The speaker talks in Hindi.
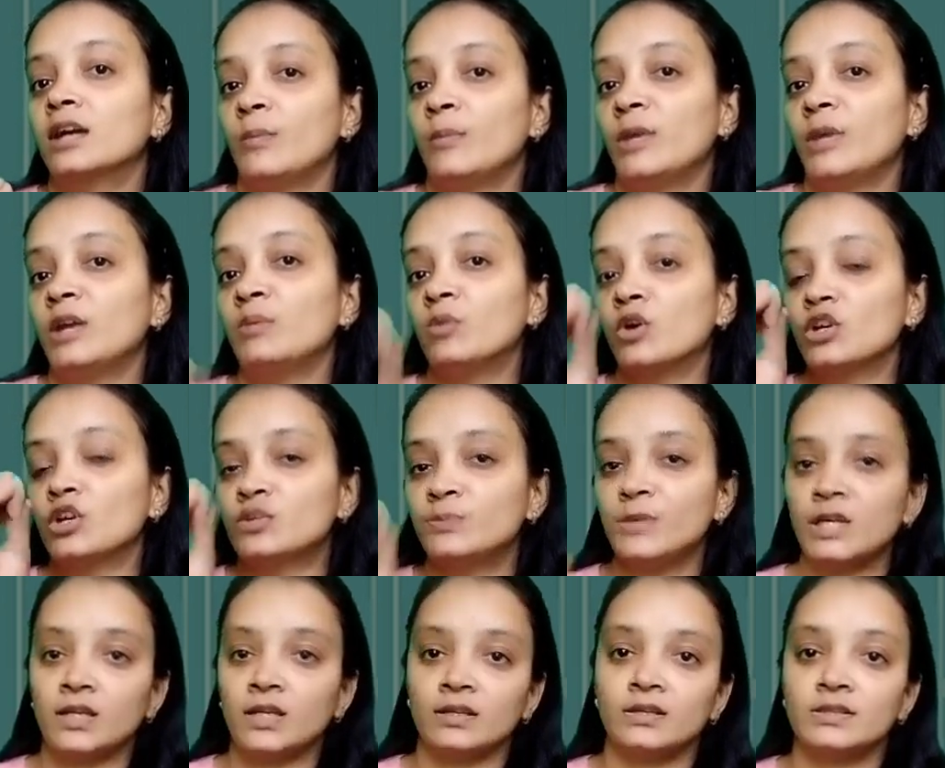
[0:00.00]
कमेंट बॉक्स
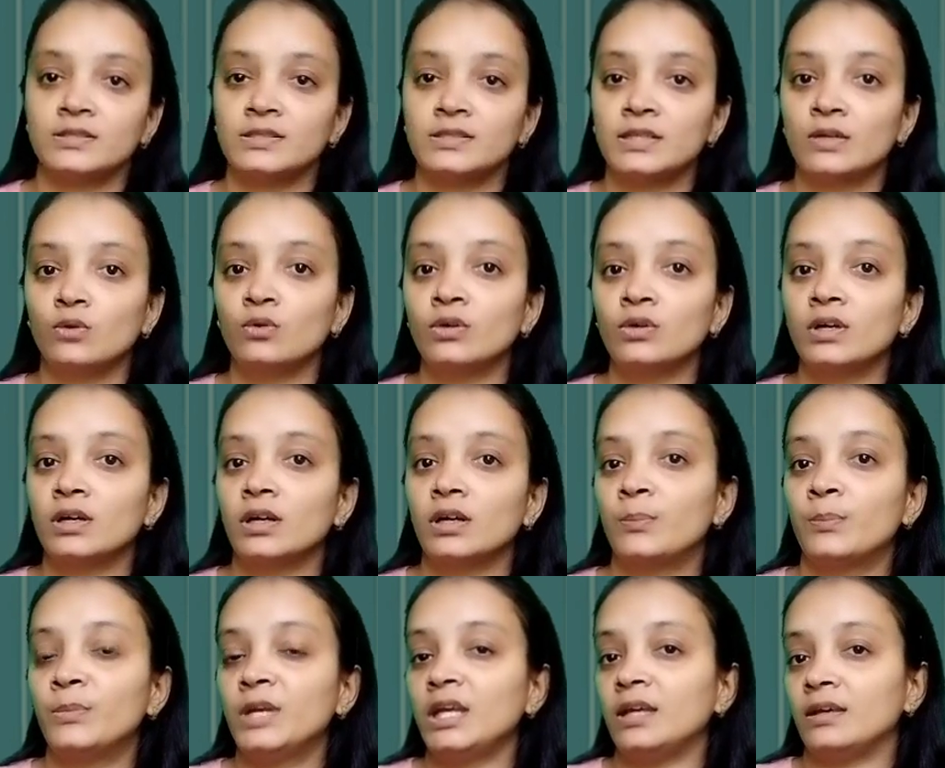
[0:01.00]
में जरूर
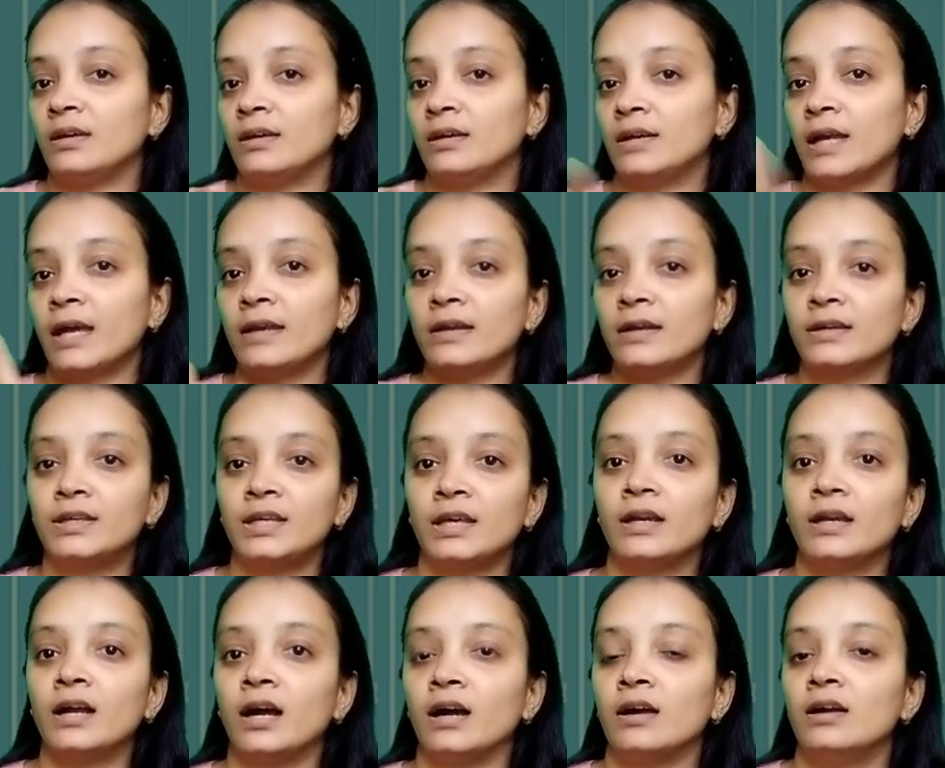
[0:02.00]
अपनी राय
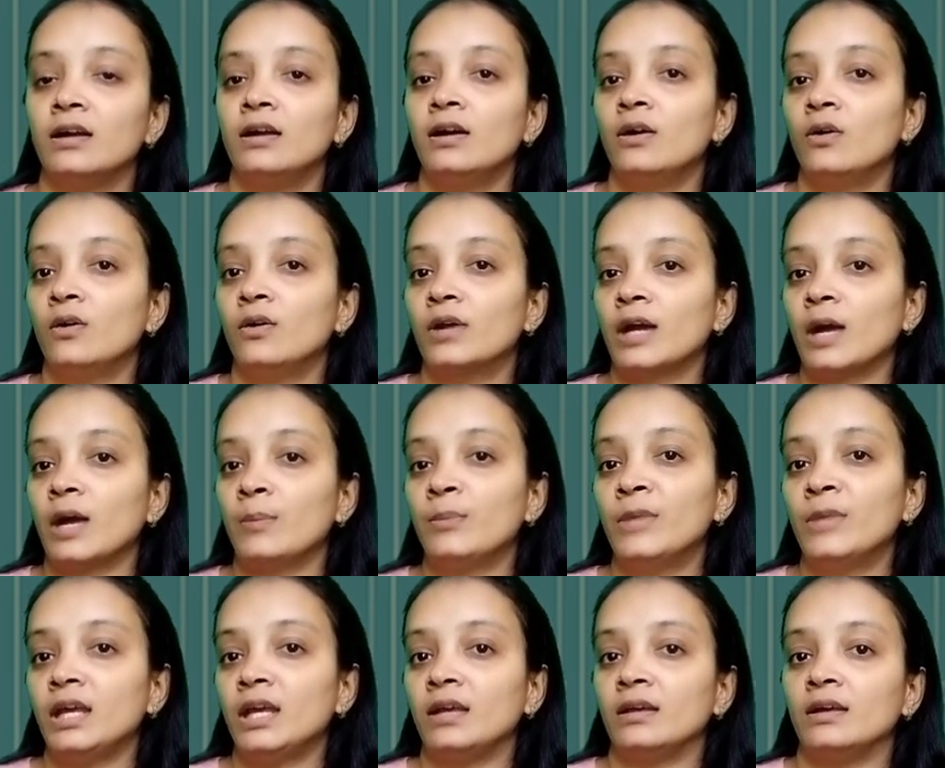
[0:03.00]
रखिएगा और
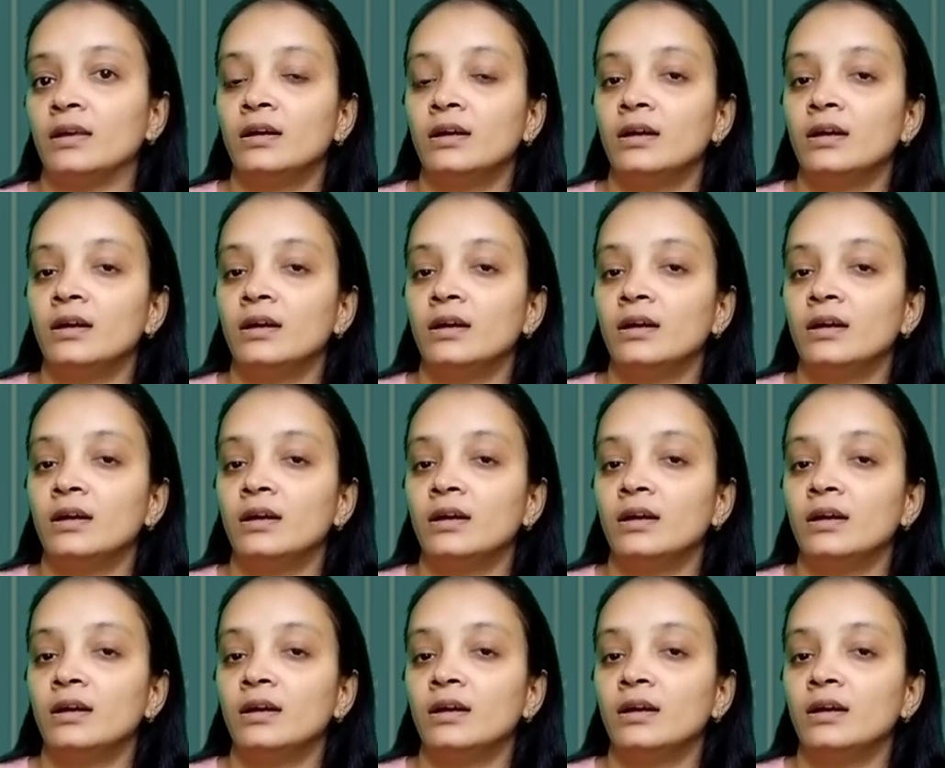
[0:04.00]
आपने